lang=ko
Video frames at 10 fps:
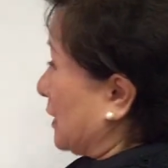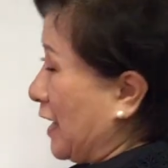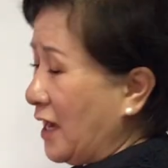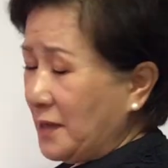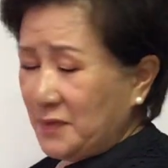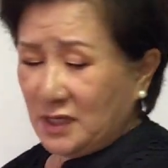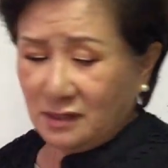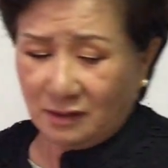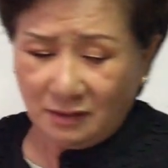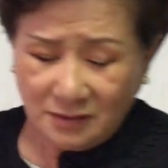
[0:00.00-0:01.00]

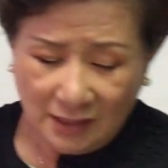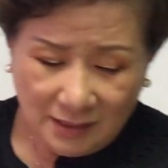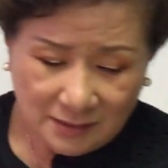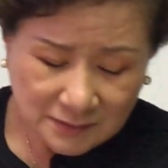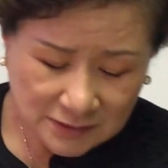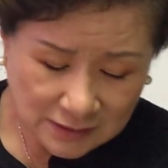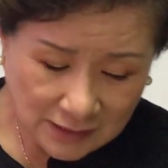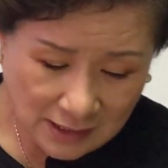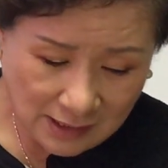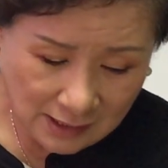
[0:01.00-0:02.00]
답이
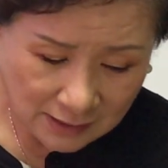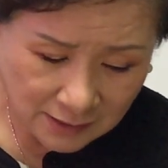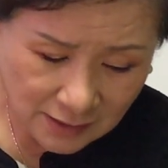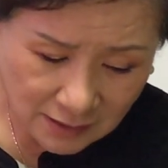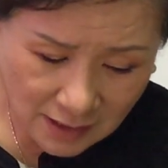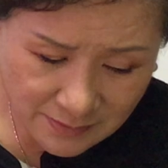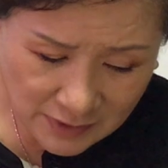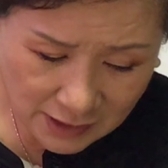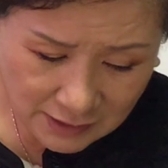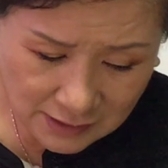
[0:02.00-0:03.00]
언약이다. 이
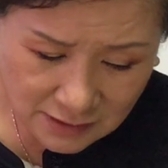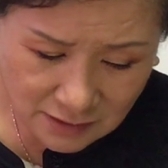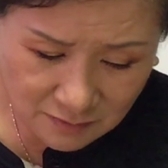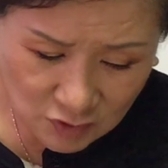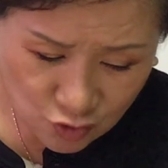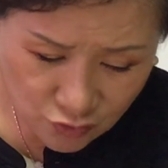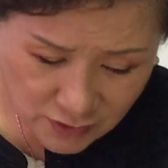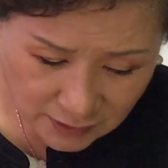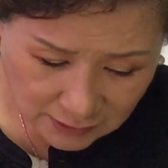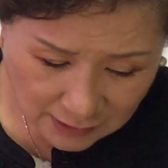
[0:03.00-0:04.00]
답을 하나님이
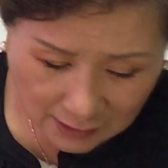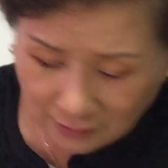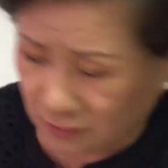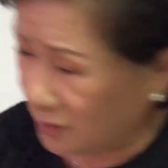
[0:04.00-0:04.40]
주셨다.